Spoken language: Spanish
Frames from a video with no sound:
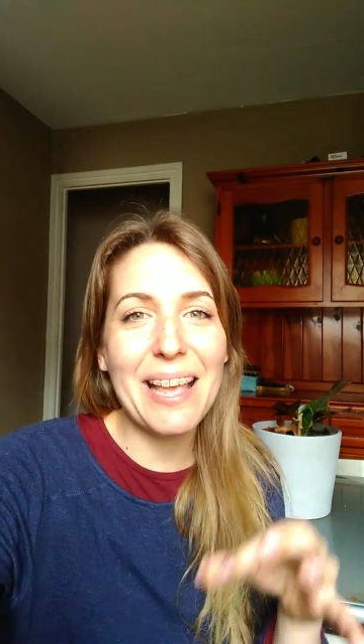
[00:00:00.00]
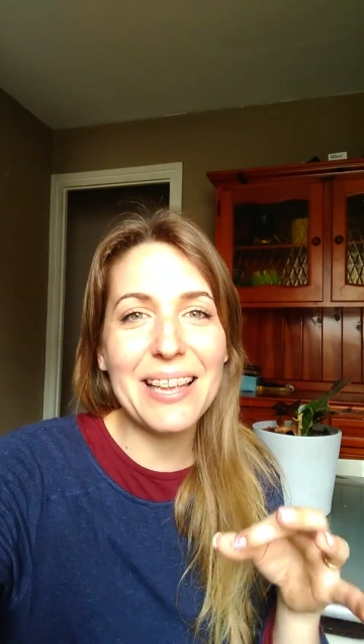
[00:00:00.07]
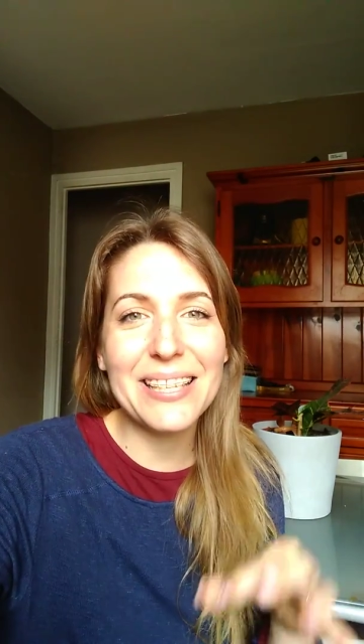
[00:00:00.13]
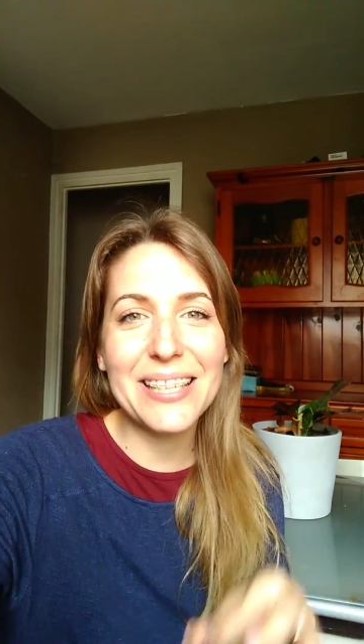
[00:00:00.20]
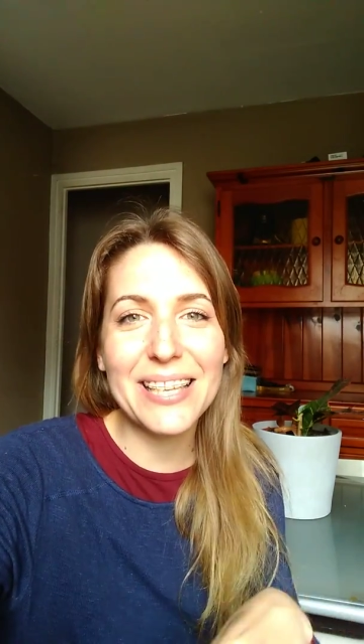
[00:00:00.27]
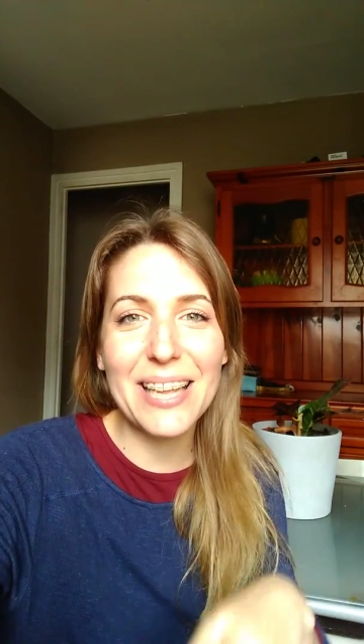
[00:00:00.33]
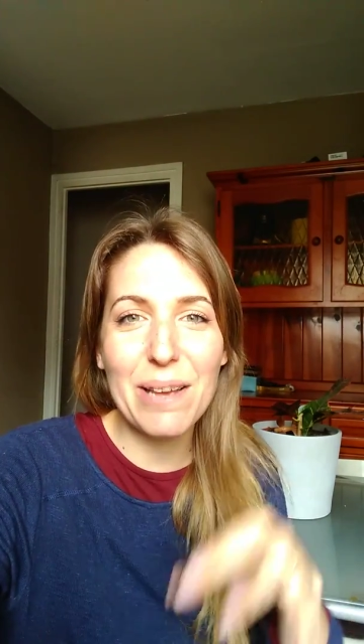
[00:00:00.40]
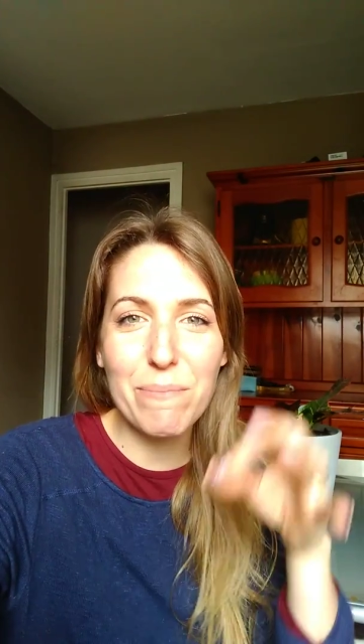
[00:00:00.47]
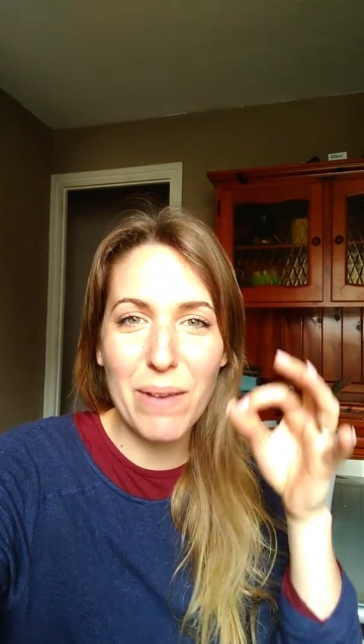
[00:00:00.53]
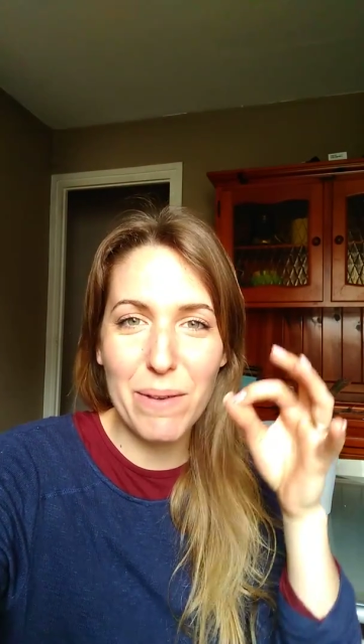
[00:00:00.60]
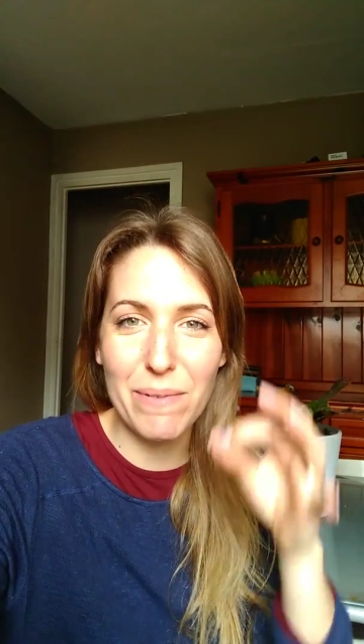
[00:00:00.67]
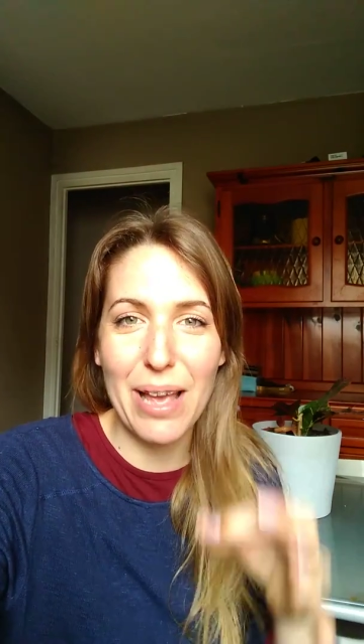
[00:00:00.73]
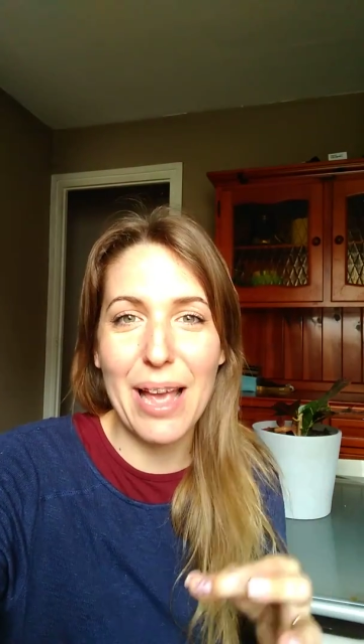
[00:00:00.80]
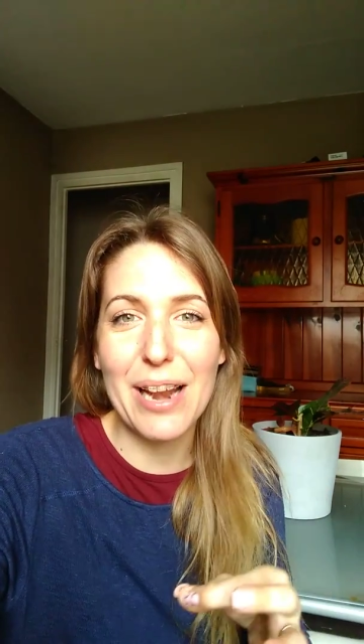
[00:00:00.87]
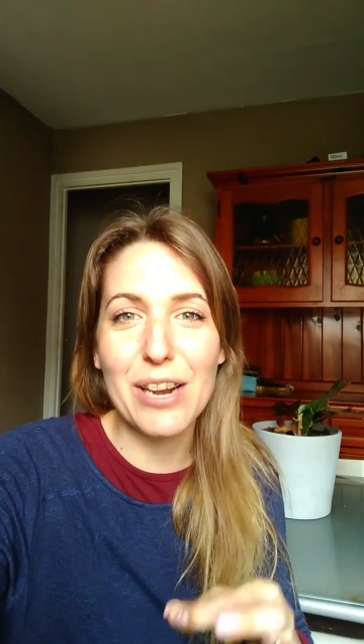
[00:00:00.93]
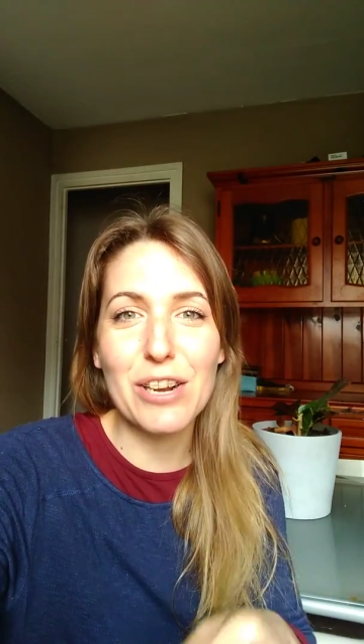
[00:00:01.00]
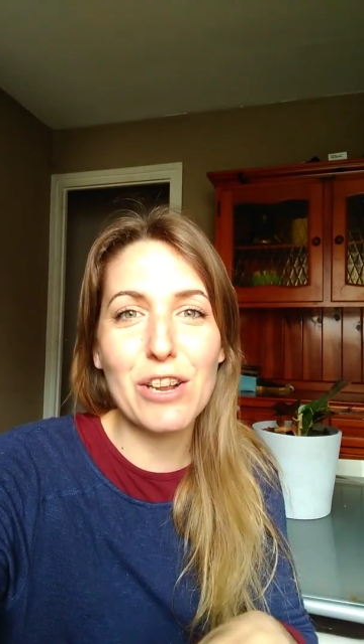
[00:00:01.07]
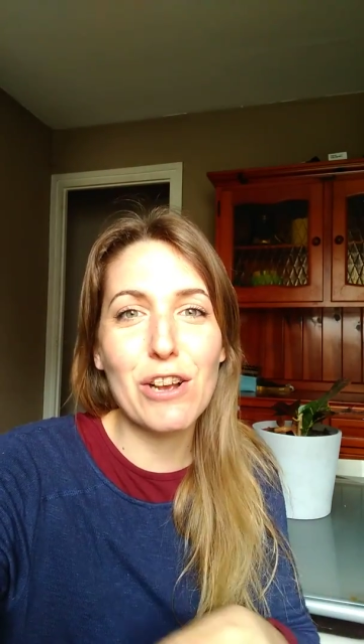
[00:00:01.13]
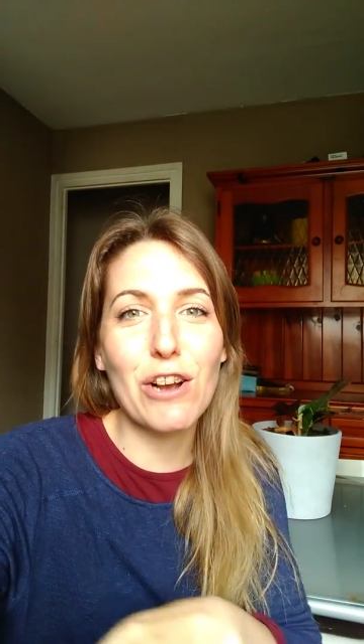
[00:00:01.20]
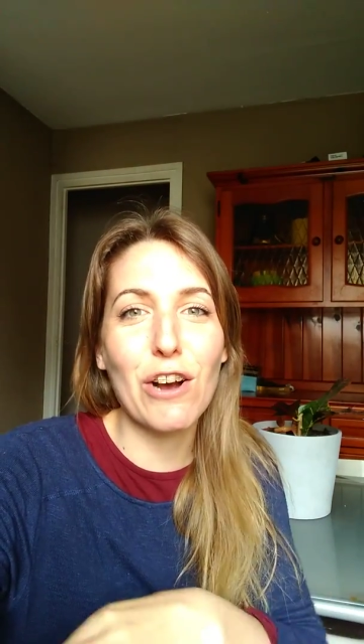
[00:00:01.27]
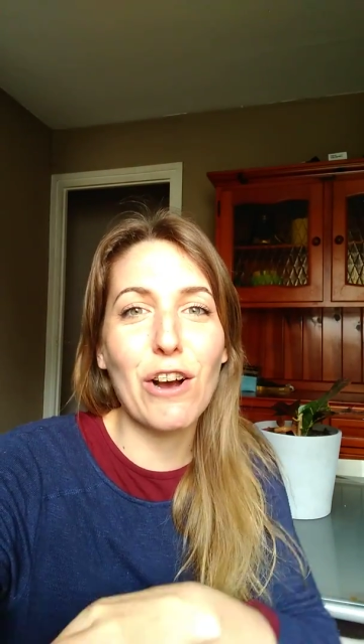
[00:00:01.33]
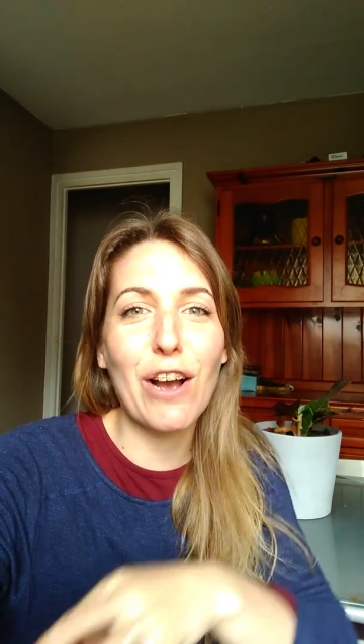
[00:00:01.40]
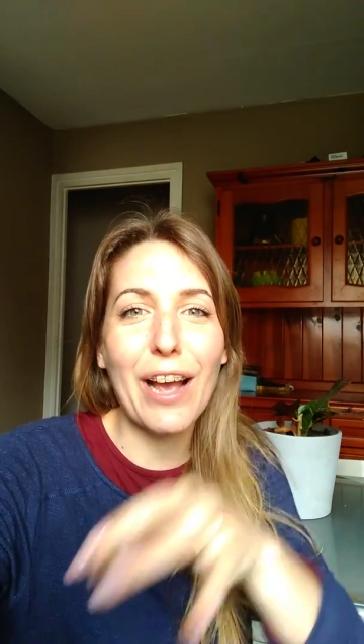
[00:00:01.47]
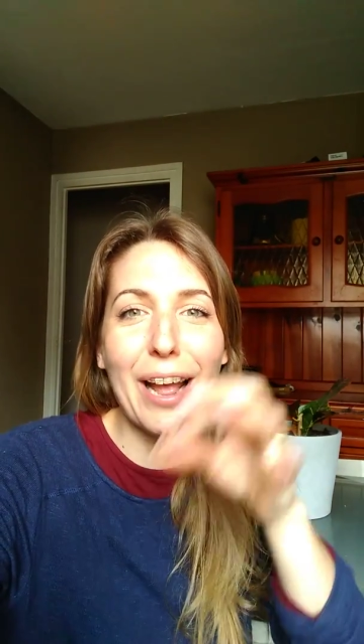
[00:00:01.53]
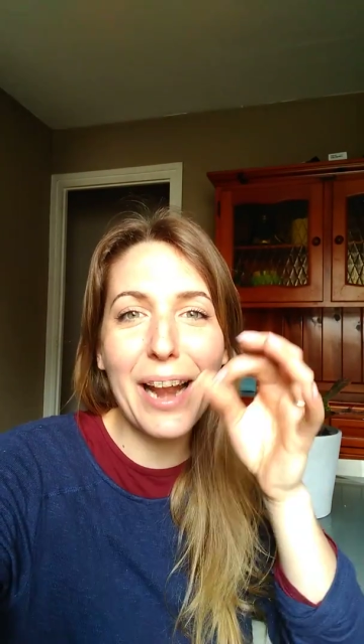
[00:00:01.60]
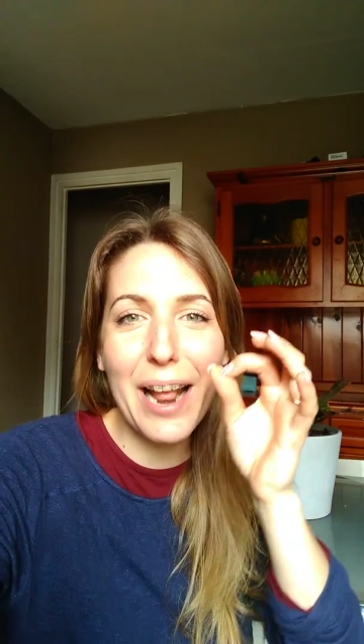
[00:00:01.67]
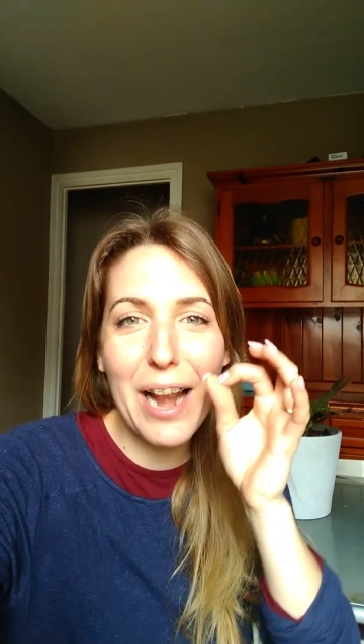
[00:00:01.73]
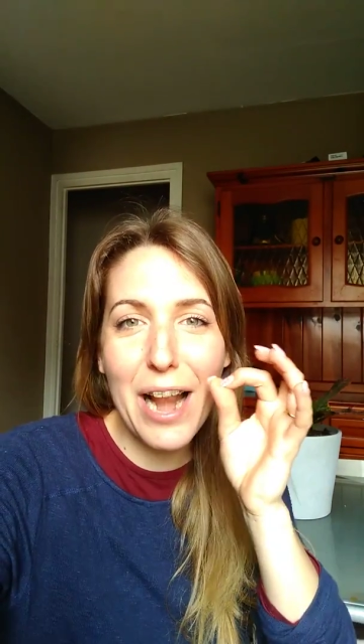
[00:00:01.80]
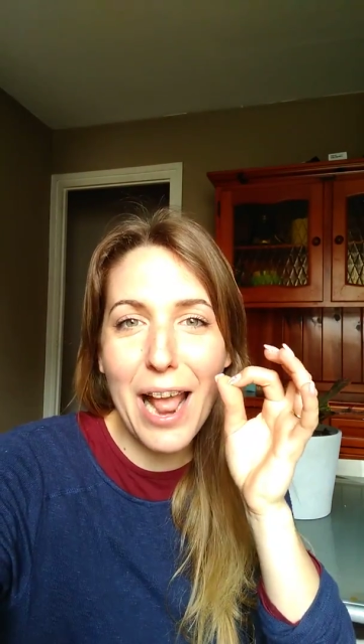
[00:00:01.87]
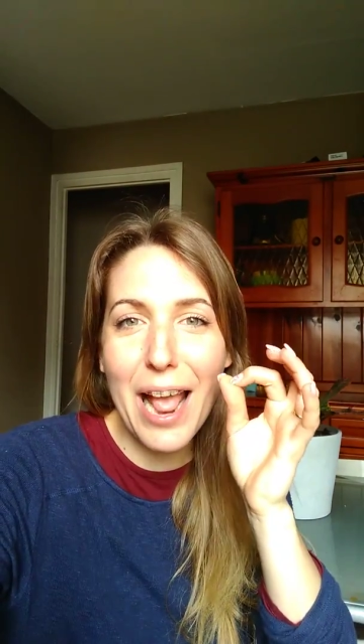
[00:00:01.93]
es que me ven
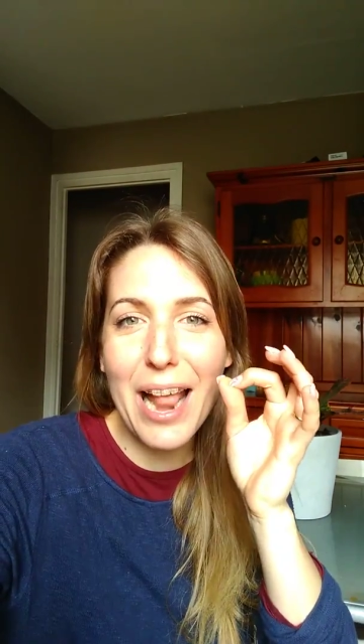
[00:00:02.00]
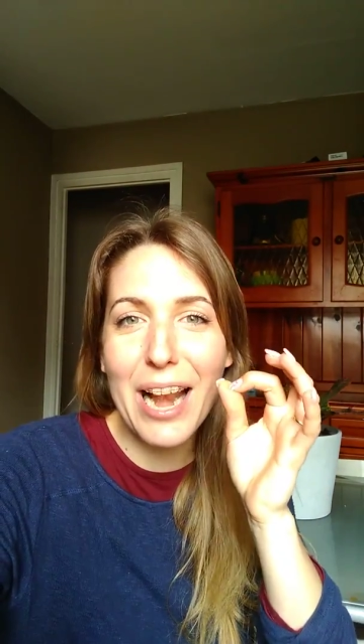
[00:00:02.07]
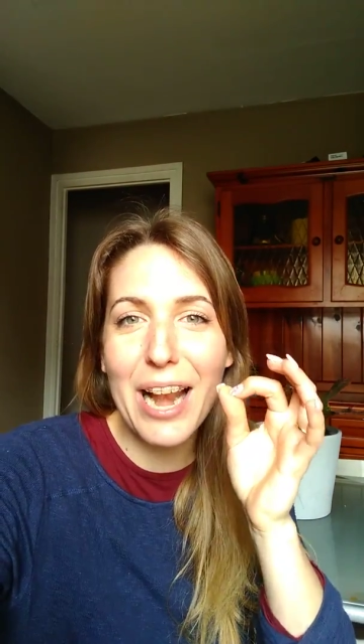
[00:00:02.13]
coger